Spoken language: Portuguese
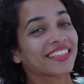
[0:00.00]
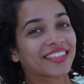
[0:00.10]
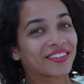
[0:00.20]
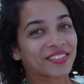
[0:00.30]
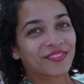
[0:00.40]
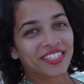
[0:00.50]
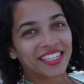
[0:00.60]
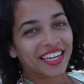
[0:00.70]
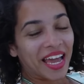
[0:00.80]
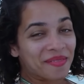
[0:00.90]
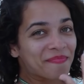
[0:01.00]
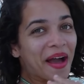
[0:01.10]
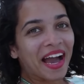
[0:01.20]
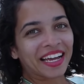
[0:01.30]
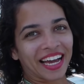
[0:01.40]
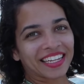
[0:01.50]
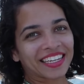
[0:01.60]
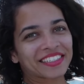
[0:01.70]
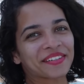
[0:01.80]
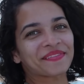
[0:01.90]
Então, se você quer embarcar
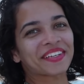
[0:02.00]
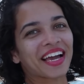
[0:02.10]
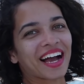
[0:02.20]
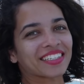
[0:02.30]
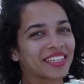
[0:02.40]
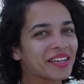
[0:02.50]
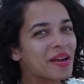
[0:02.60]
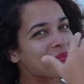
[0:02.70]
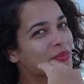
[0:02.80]
nessa viagem